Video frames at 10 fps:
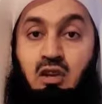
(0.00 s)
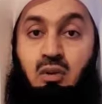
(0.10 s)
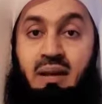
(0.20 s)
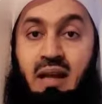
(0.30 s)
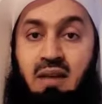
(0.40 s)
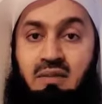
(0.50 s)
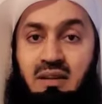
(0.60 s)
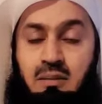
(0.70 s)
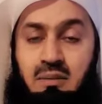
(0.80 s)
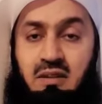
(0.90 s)
Можете
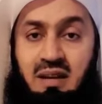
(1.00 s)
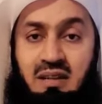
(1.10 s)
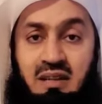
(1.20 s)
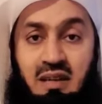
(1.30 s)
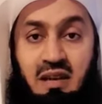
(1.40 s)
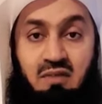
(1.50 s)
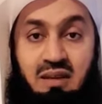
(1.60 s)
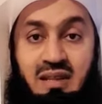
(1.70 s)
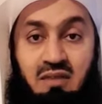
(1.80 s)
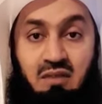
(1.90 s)
принимать немного
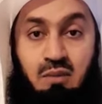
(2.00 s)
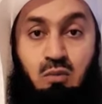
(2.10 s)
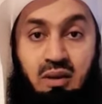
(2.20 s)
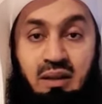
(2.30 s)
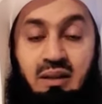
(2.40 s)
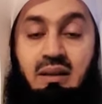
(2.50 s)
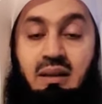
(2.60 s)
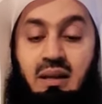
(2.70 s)
меда каждое утро.